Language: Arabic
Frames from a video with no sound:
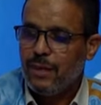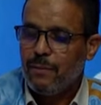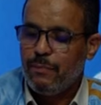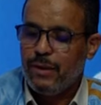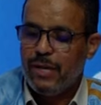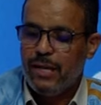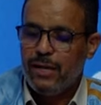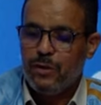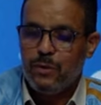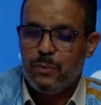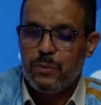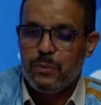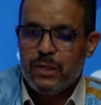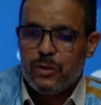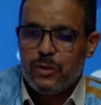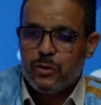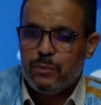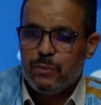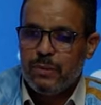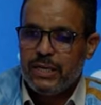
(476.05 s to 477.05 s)
بين اليوم
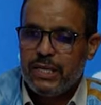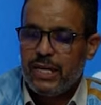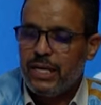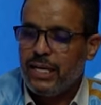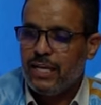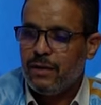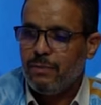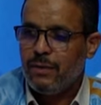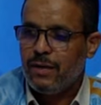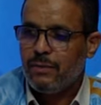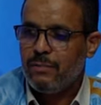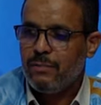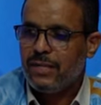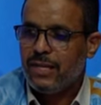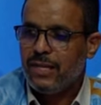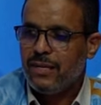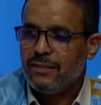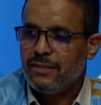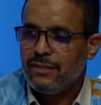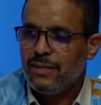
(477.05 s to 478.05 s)
نشوف ميكانيكي بلا
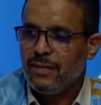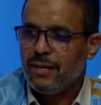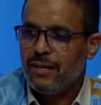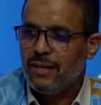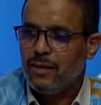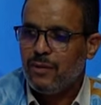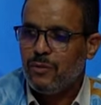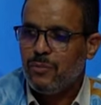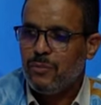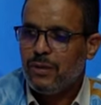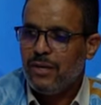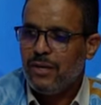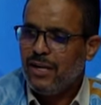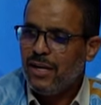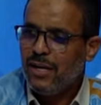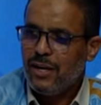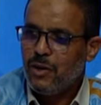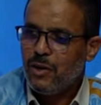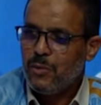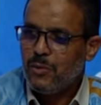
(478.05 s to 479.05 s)
ميكانيك السيارات اليوم
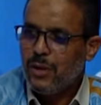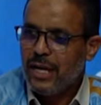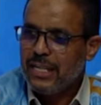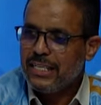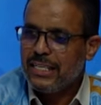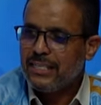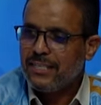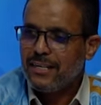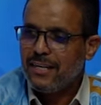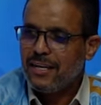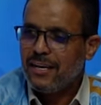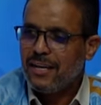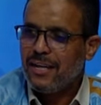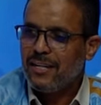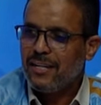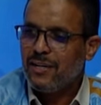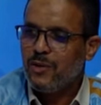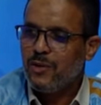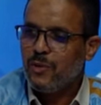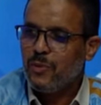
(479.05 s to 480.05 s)
اليوم آه، حتى
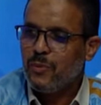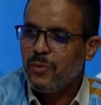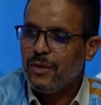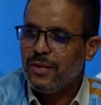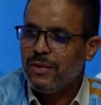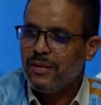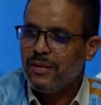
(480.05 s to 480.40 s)
السيارات اليوم